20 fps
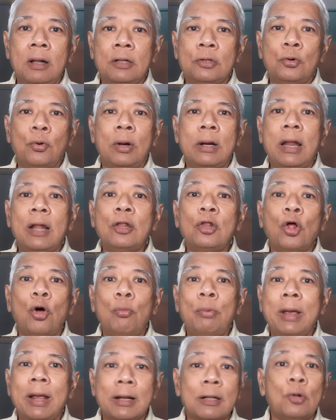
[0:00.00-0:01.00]
ส่วนไอ้โซ
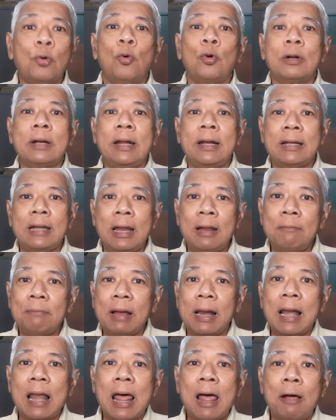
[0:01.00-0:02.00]
เวียตถูกดีทิ้งไป
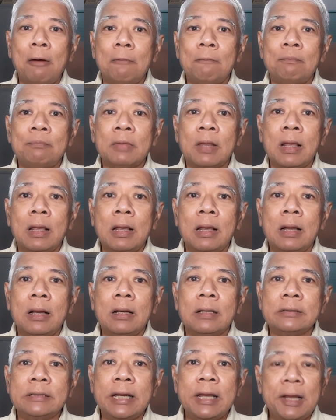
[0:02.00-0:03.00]
แล้ว
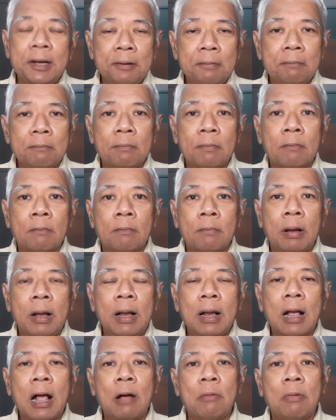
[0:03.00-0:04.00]
จีนเพิ่
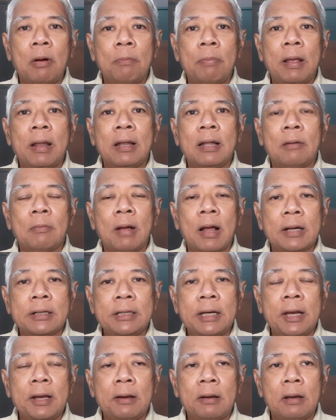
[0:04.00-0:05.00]
งเข้ามาเป็นสมา
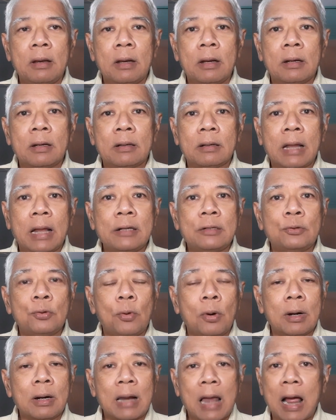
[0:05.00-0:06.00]
ชิกในช่ว
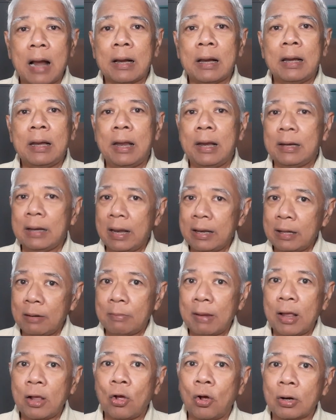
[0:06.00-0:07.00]
งหลังนั่นเองในส
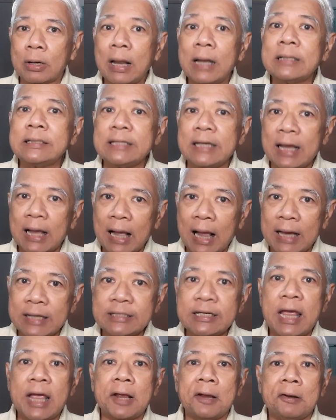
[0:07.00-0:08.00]
มัยของท่านเจียงไค
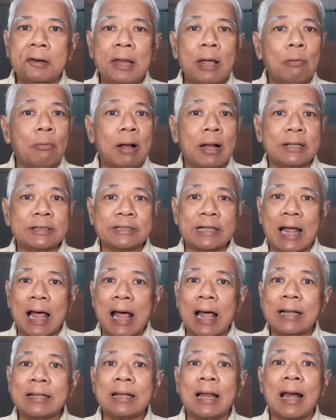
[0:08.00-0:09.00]
เชกเรียกว่าสา
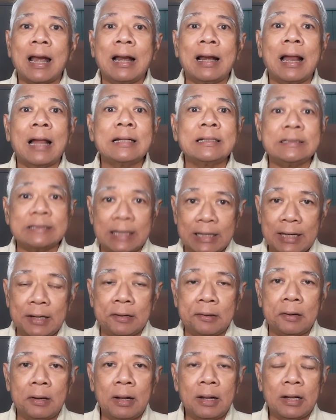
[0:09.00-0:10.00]
ธารณรัฐจีน
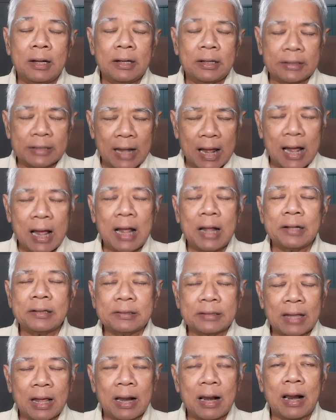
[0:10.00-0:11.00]
สา
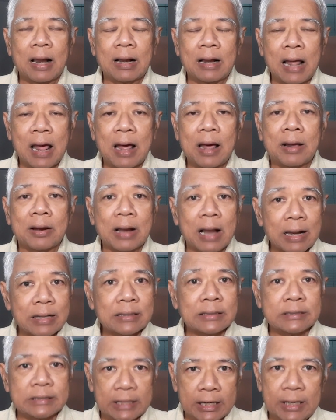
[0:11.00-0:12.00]
ธารณรัฐ
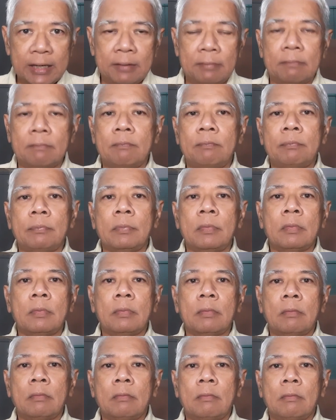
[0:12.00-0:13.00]
จีน
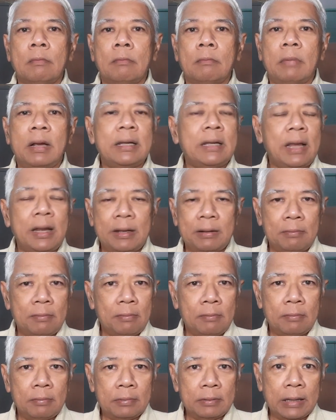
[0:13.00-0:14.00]
ไม่ใช่
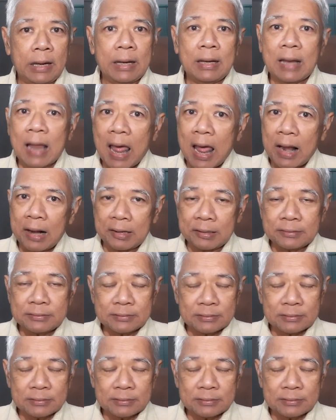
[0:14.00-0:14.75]
จีนแดงหรือ